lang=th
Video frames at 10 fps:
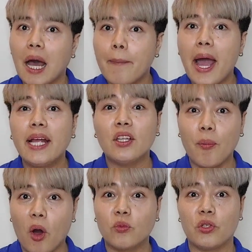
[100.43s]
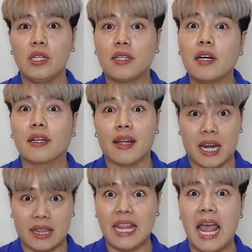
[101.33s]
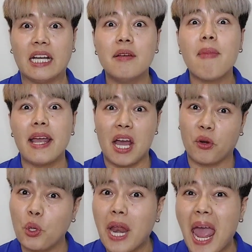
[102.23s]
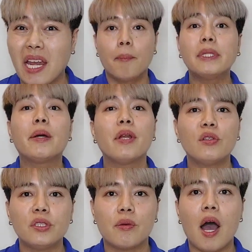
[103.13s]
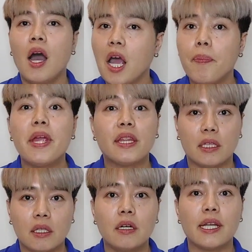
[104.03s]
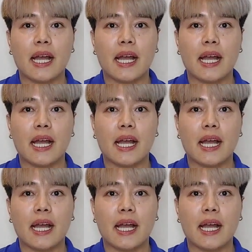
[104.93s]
ทำให้น้ำหอมตัวนี้เกิดกระแสขึ้นมาอย่างรุนแรงมันทำให้เรารู้สึกว่าเฮ้ยพรีเซนเตอร์